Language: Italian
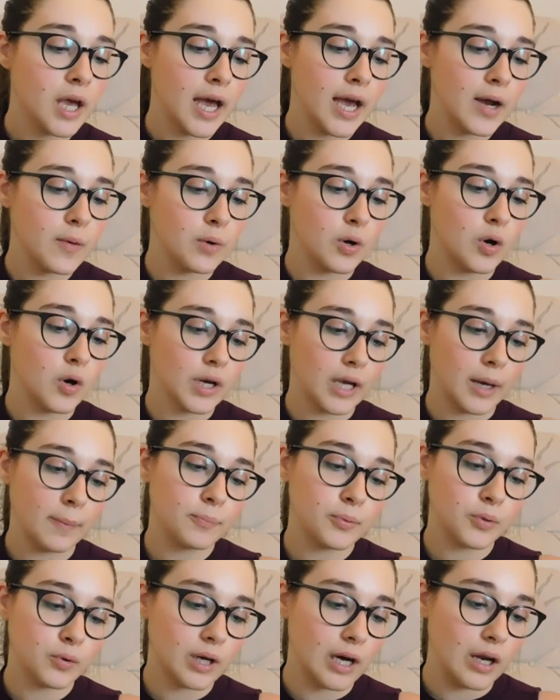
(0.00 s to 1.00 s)
è quello che ha
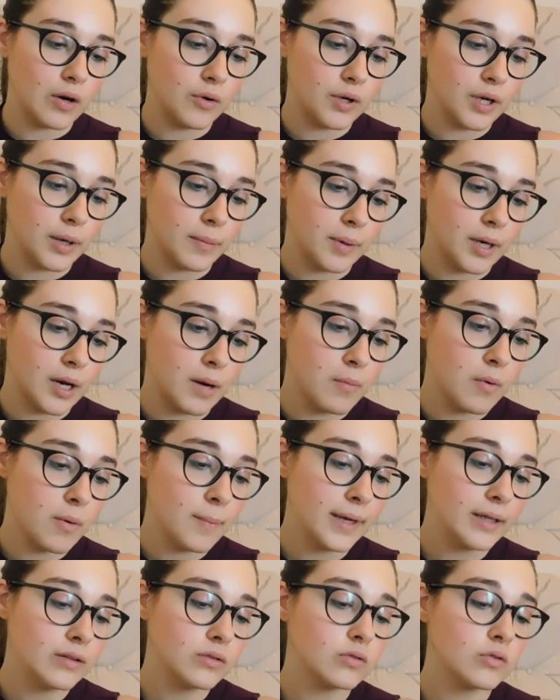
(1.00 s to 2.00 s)
più calorie per il
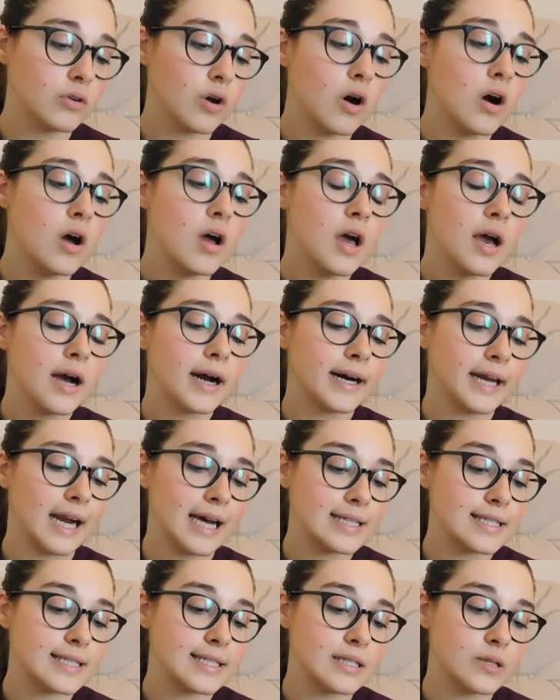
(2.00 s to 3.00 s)
momento
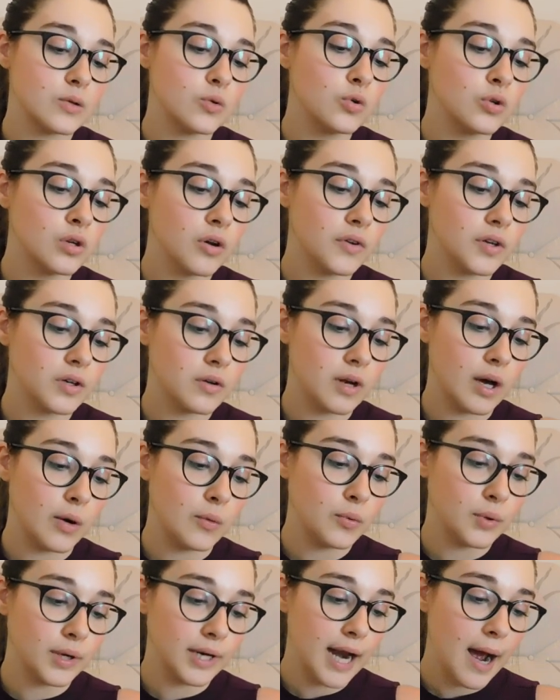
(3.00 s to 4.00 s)
grassi
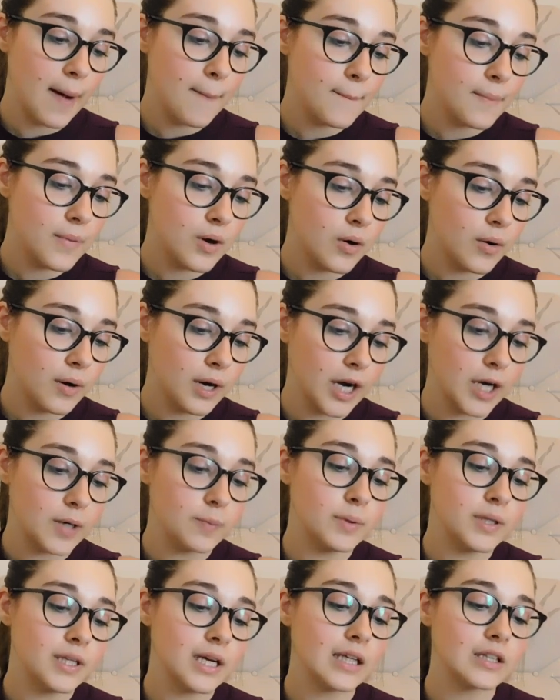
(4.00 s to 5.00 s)
1,1 grammo
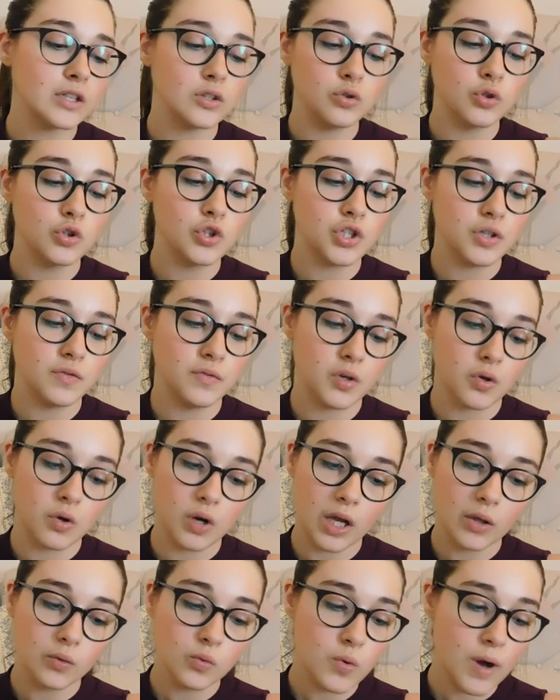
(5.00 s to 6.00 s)
carboidrati
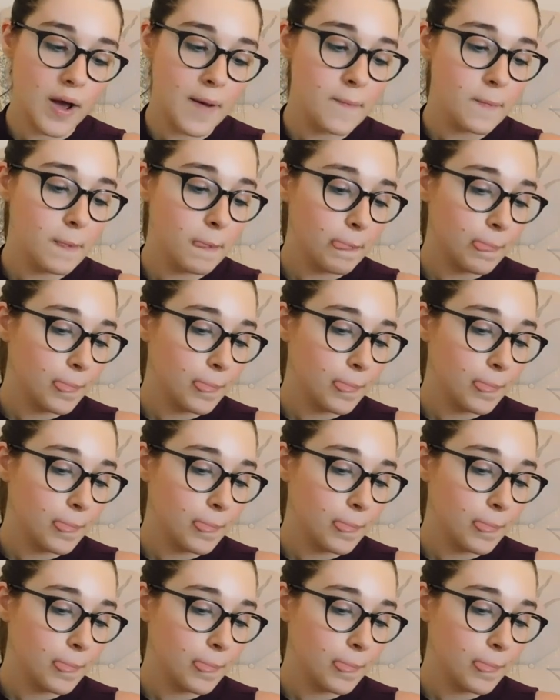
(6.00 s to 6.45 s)
12,2